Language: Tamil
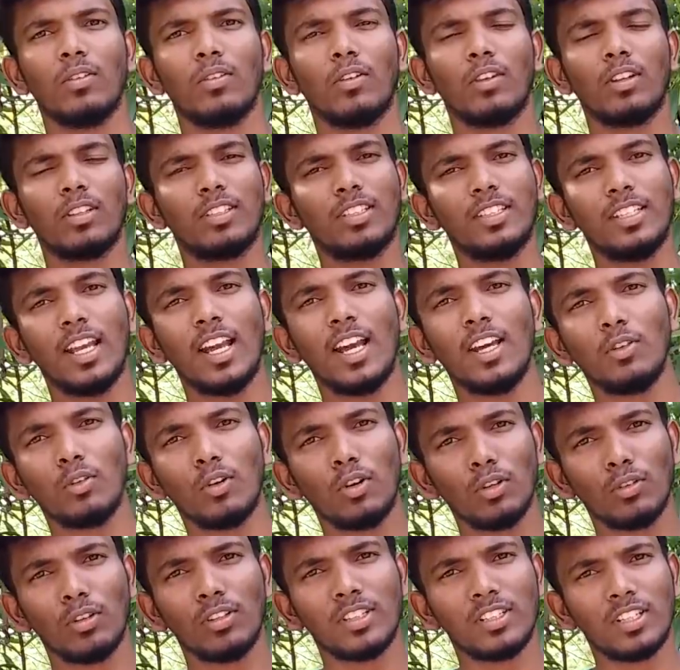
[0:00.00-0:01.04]
ஒரு
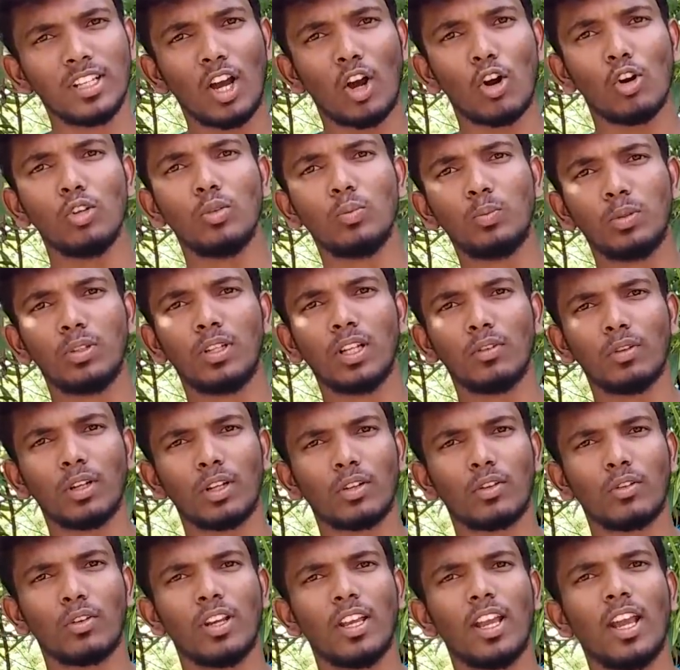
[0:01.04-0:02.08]
சிஆர்ஓவில் வந்துட்டு அவுட்புட்டாக
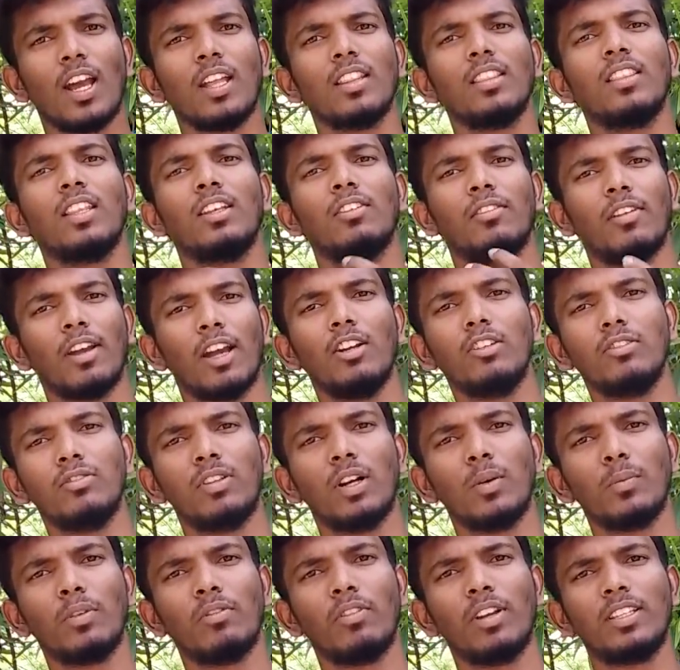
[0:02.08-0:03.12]
வரக்கூடிய அந்த வேவ்
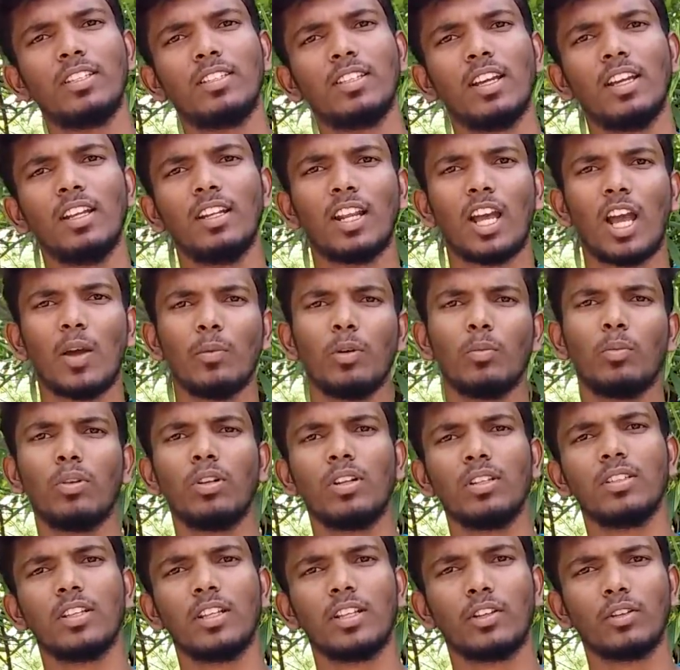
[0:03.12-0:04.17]
ஃபார்மை வச்சு நாம்
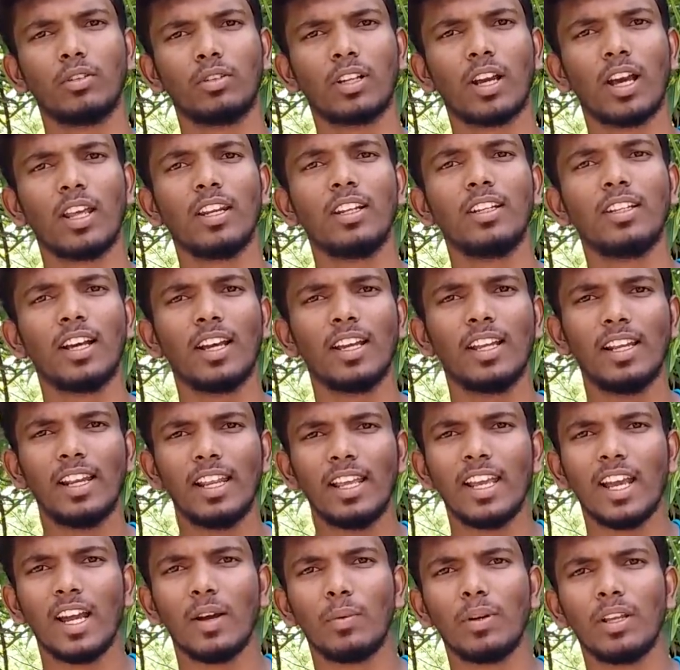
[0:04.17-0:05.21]
போட்ட சர்க்கியூட் கரெக்டாக
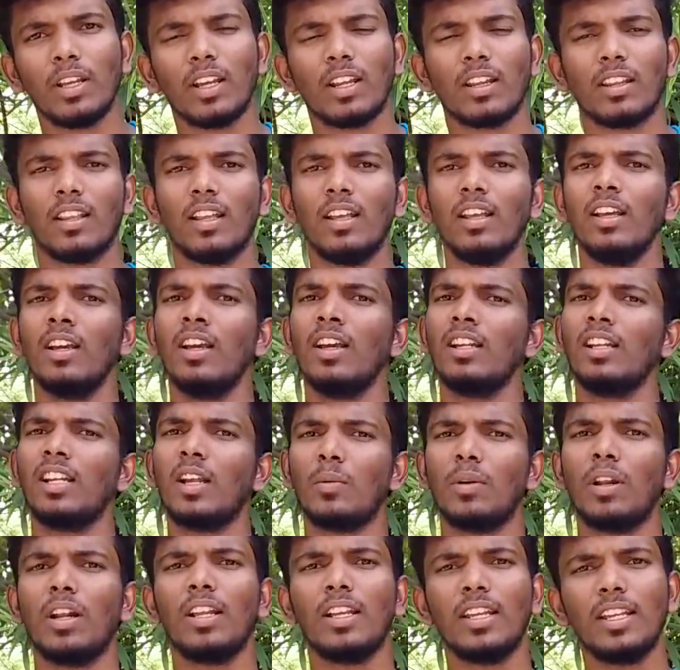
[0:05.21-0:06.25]
இல்லையா அப்படிங்கிறத
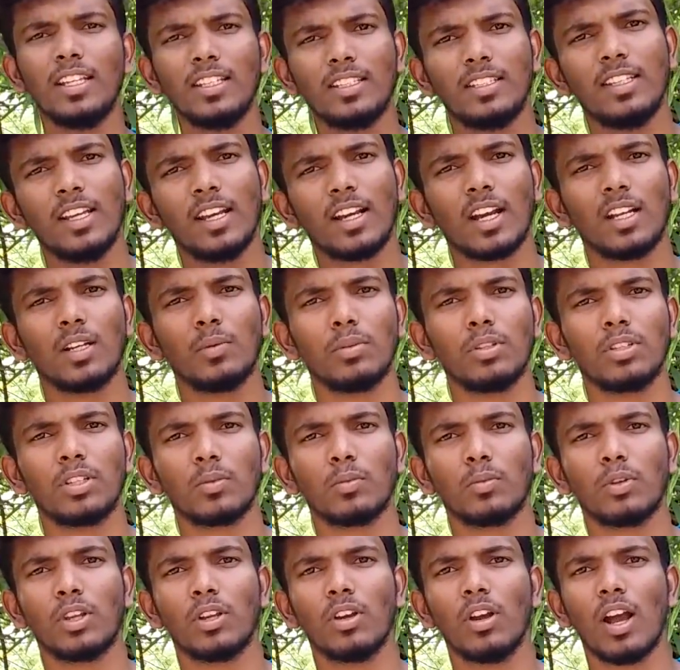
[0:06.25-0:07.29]
நம்மளால் ஈஸியாக கண்டுபிடிச்சிக்க
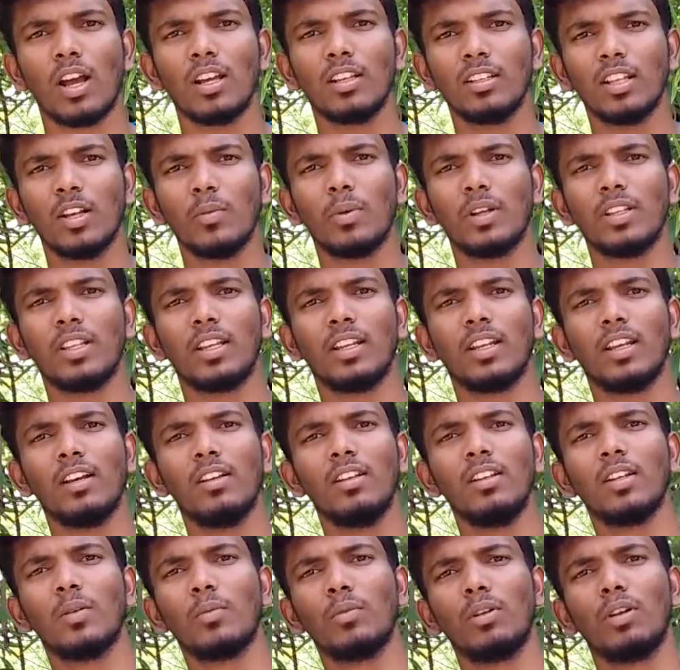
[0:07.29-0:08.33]
முடியும் அதுதான் பார்த்தீங்கன்னா
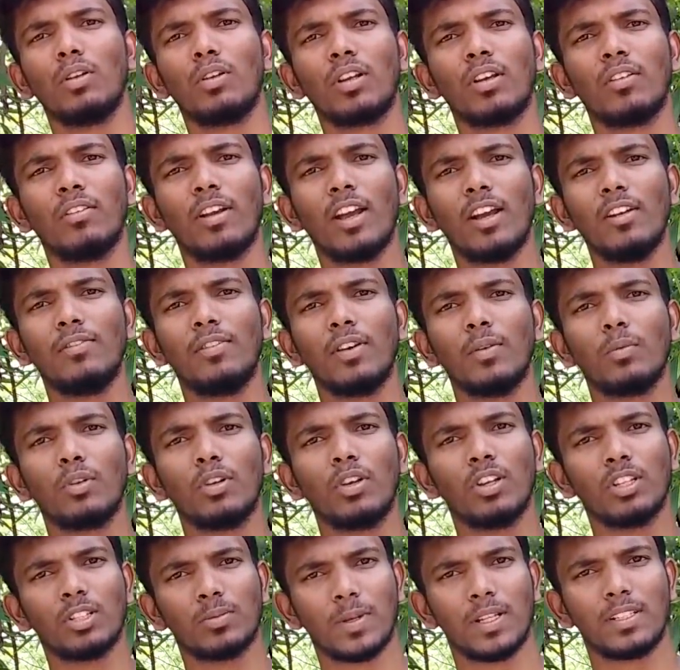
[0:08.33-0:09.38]
நம்மளுடைய வேவ்
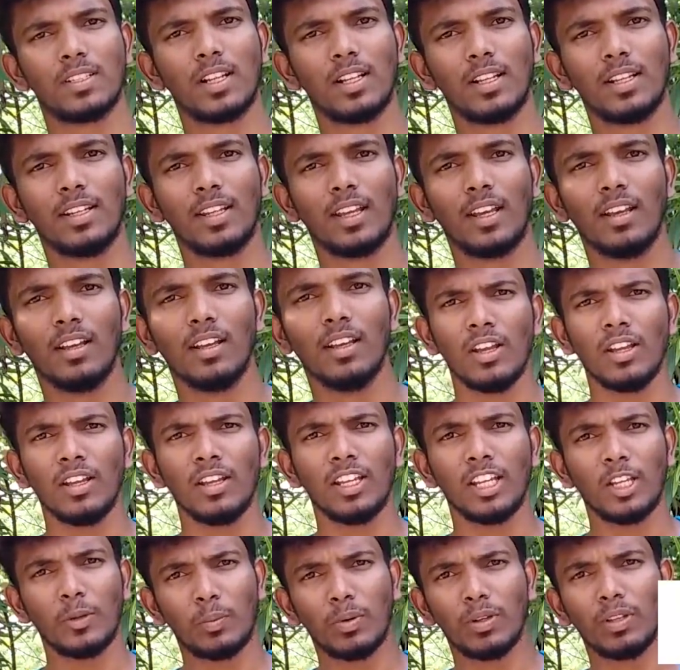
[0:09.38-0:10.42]
ஃபார்முடைய ஸ்பெஷாலிட்டியே
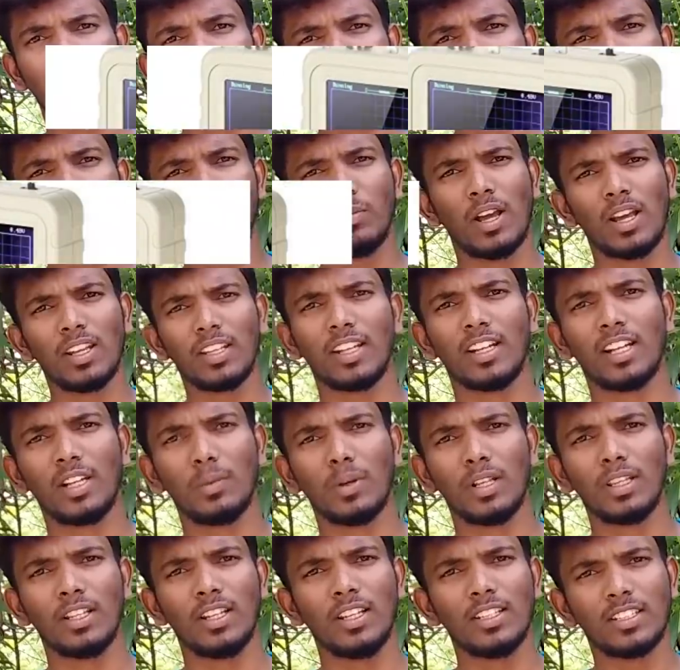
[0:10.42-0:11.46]
இப்போ வந்துட்டு மார்க்கெட்டில்
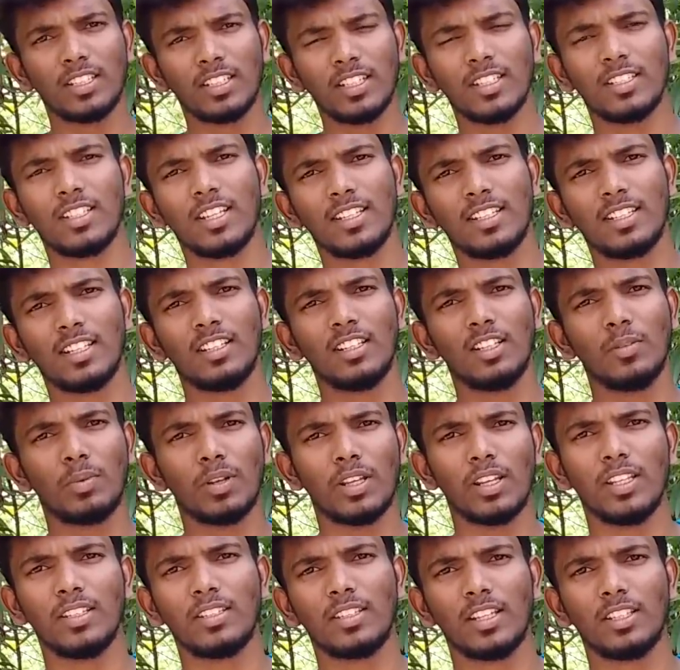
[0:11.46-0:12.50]
பார்த்தீங்கன்னா சின்ன சைஸ்லேருந்து
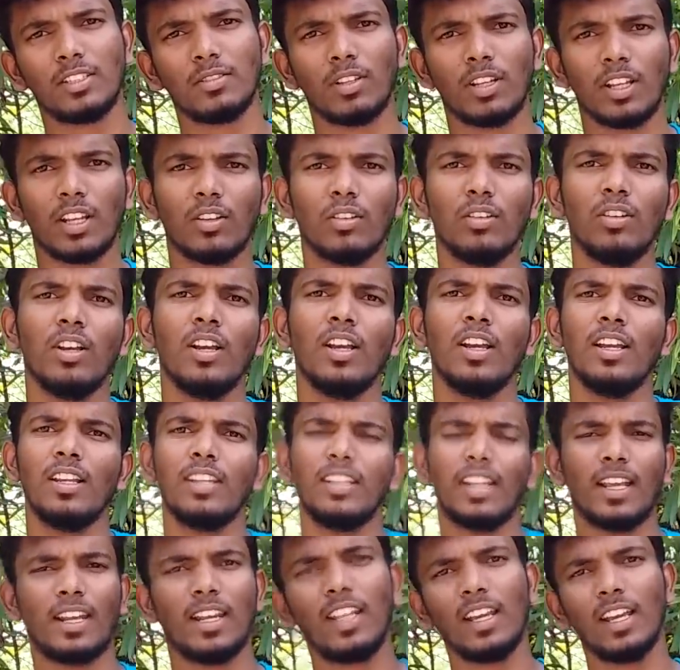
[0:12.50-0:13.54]
பெரிய சைஸ் வரைக்கும்
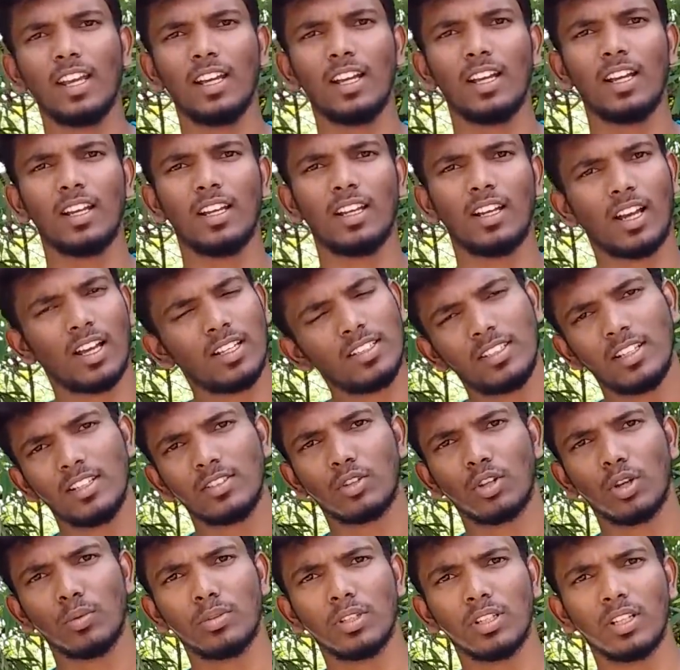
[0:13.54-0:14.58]
நிறைய
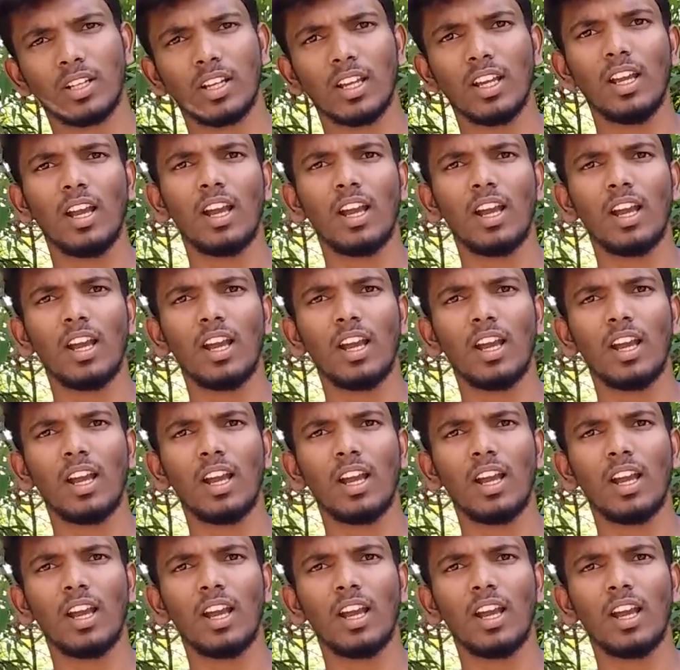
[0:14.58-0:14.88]
ஆசிலஸ்கோப்ஸ் இருக்குது